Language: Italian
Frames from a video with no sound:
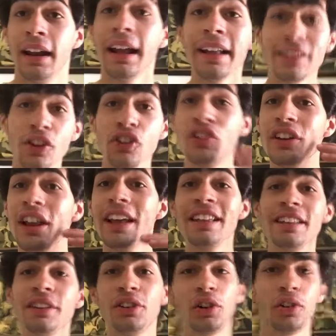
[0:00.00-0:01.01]
Ragazzi oggi la
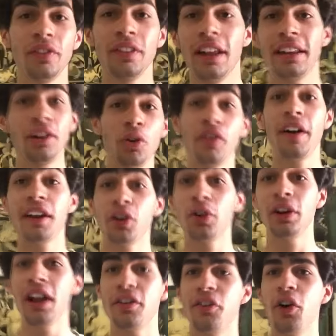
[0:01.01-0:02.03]
intro la devo
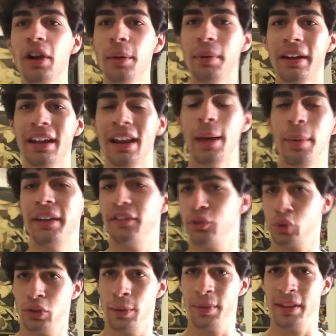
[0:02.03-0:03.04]
fare con l'iPhone perché
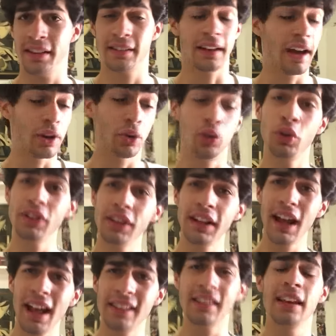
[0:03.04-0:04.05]
l'iPad è fottutamente scarico in tutti
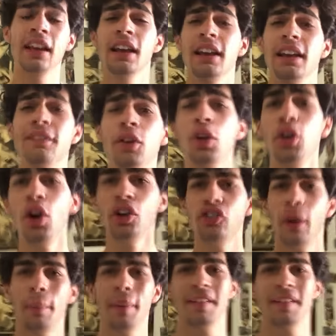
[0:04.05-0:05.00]
i casi Il video di oggi è